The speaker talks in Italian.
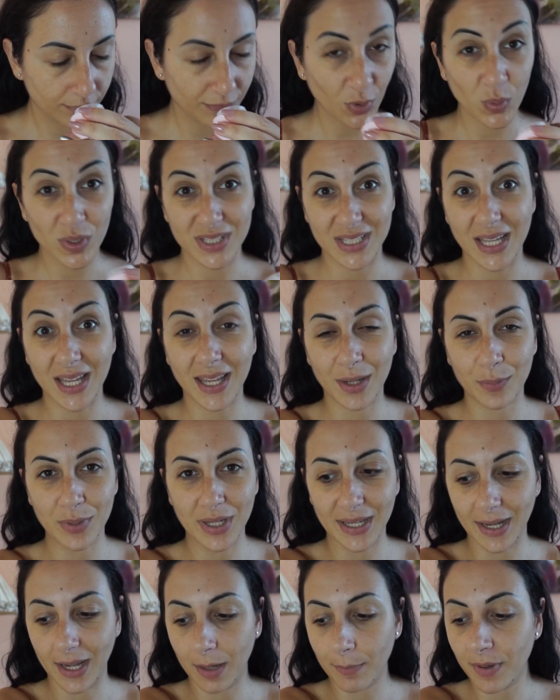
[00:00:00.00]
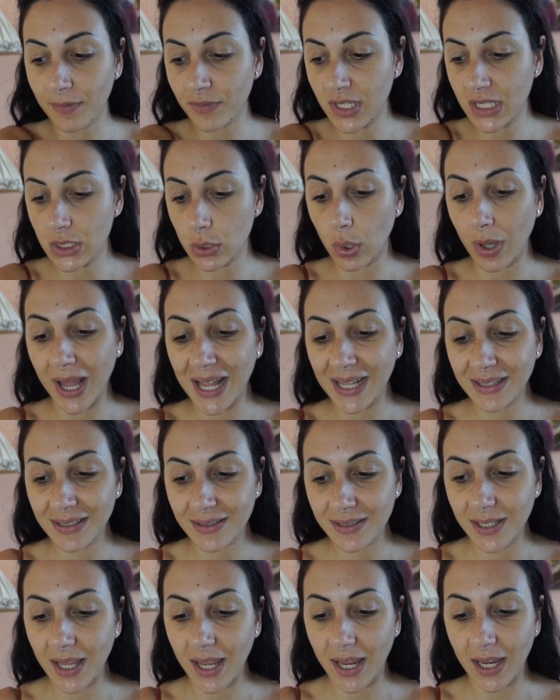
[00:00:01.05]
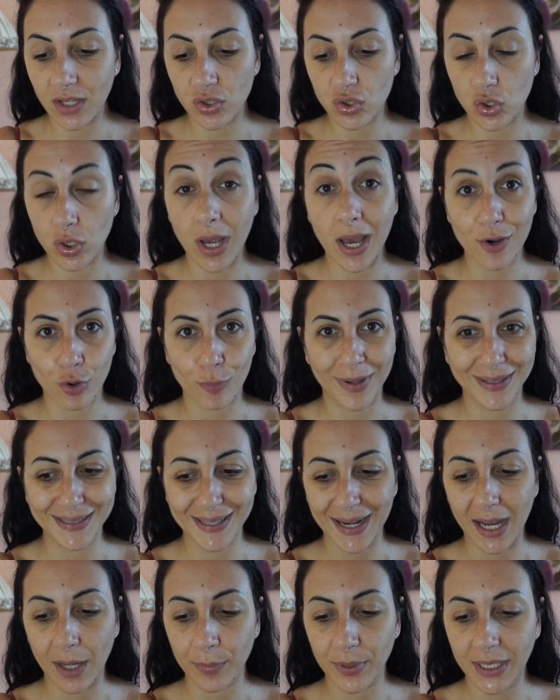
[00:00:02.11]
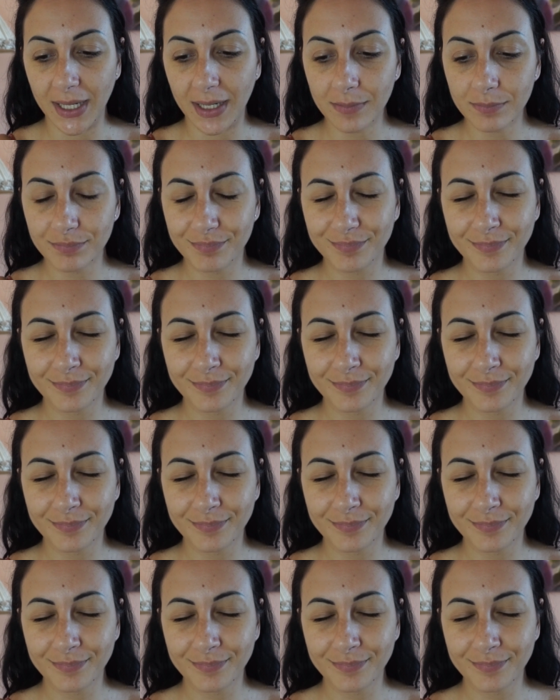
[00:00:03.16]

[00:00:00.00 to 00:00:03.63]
questa è una crema viso anti-age aromaterapica